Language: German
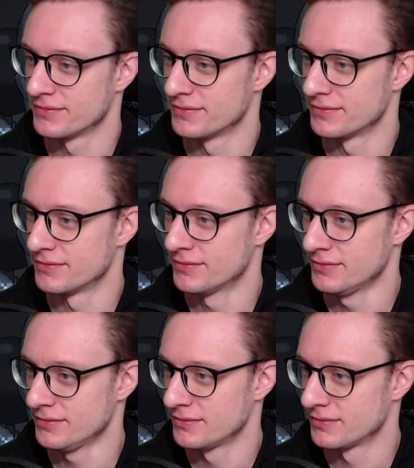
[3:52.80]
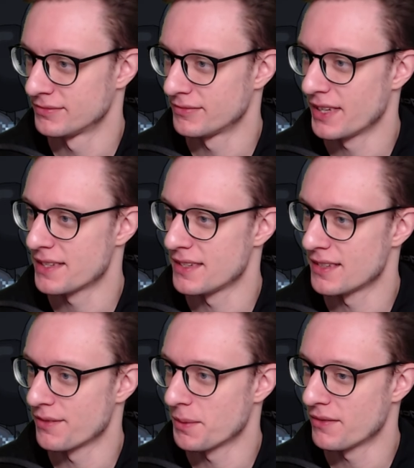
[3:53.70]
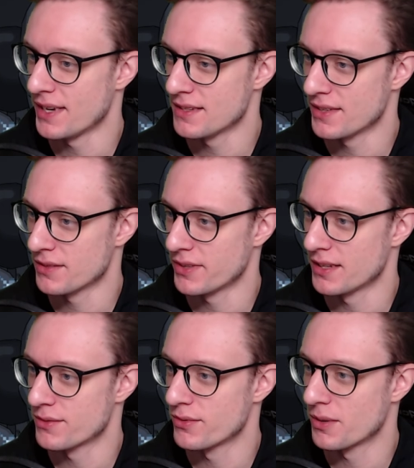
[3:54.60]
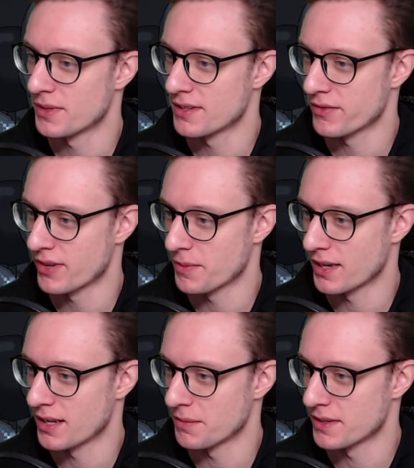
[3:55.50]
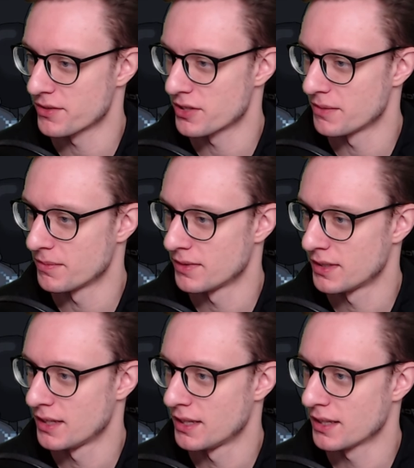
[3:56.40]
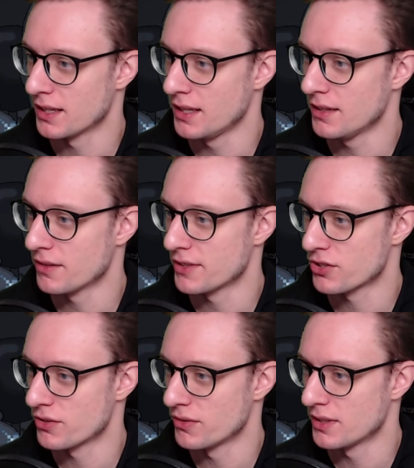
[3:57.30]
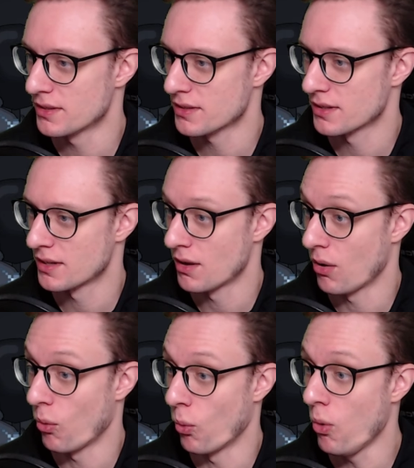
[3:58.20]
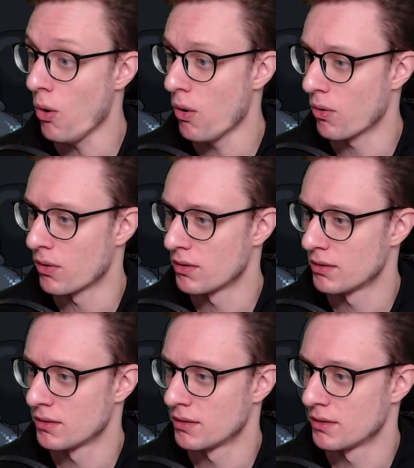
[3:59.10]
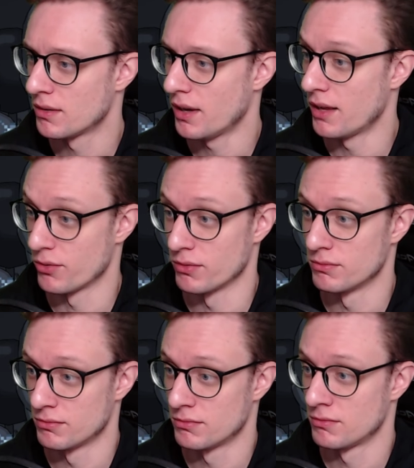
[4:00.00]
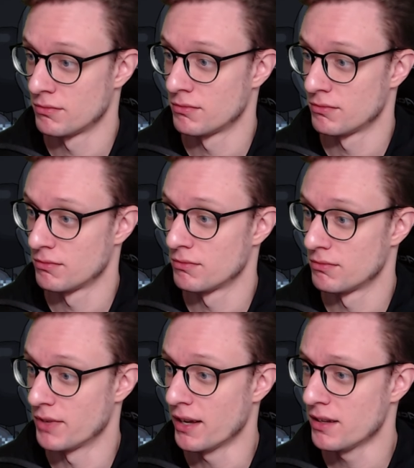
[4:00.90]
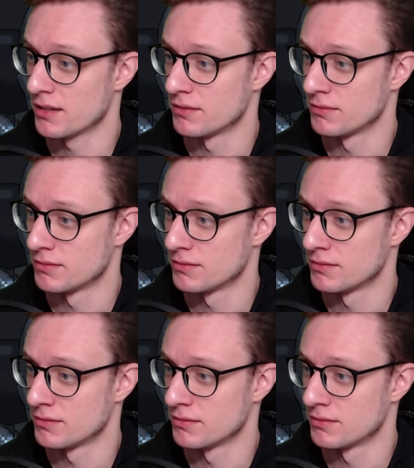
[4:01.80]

Mhm. Ja, siehst du, wenn man weiß, was auf einen zukommt, ist es auf einmal gar nicht mehr so schlimm. Kriege ich hier noch was Schönes? Oh! Also, danke.